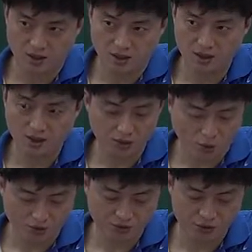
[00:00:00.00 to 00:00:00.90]
이때는
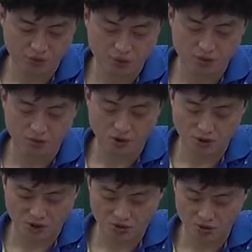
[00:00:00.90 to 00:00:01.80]
of 뒤에 나오는
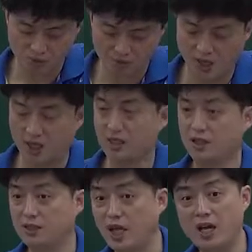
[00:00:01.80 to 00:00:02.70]
명사를 주어로 본다.
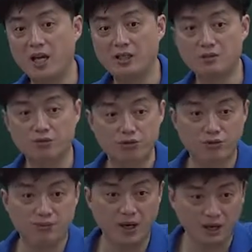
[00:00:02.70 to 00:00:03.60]
얘는
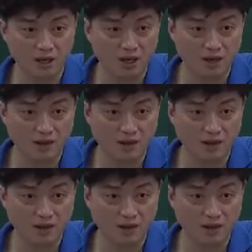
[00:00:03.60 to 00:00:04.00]
무슨 말이게?